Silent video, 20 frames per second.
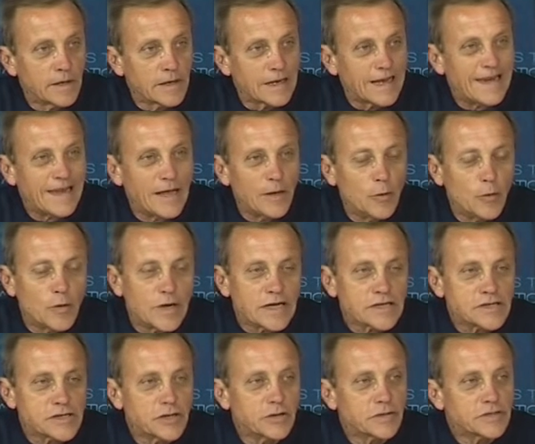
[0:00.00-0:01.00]
la
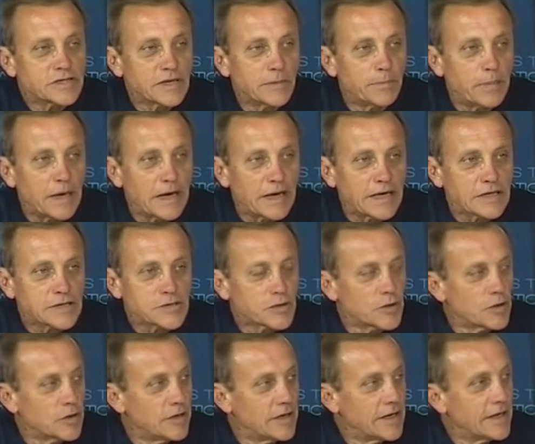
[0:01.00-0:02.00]
educación se paga
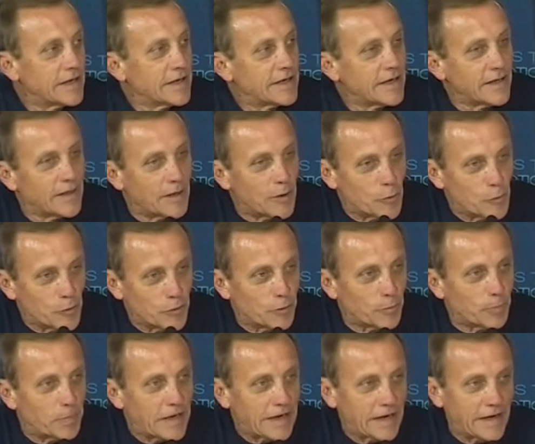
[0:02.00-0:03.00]
sola y cada uno
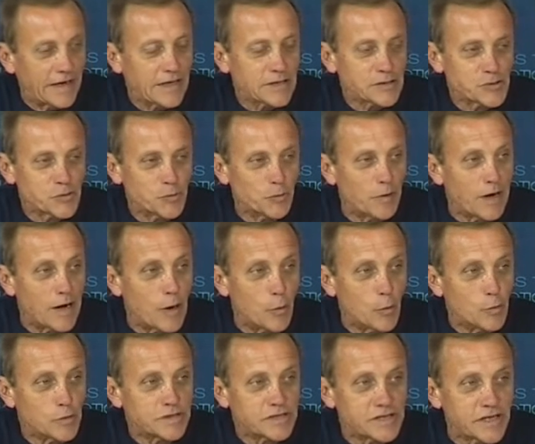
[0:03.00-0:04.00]
pagará su
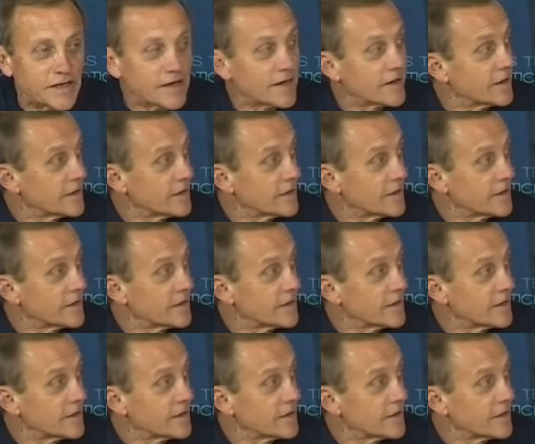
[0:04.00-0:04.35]
voucher